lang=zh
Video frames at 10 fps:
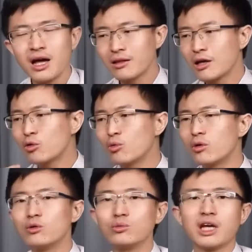看，他透
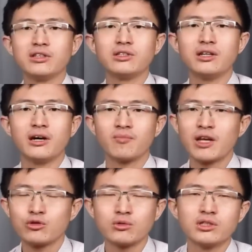过俄乌战争呢，
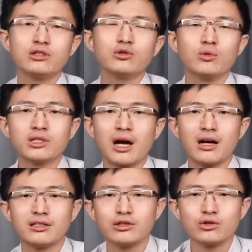他从金融
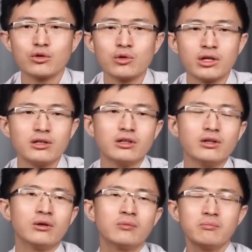上已经收割
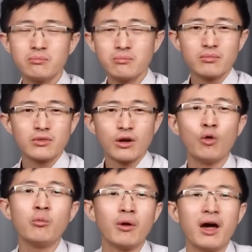了
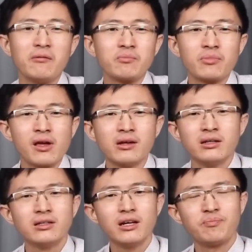欧盟了。
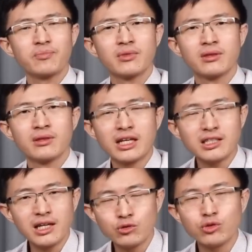那他
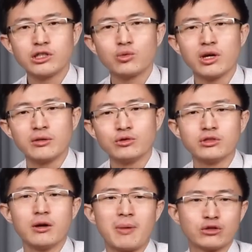现在最希望
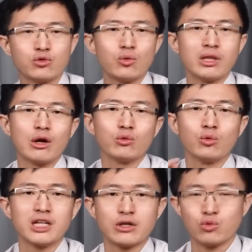就是要把中国大陆
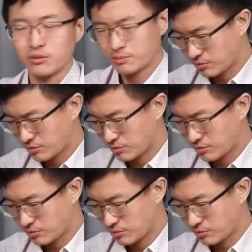拖下水，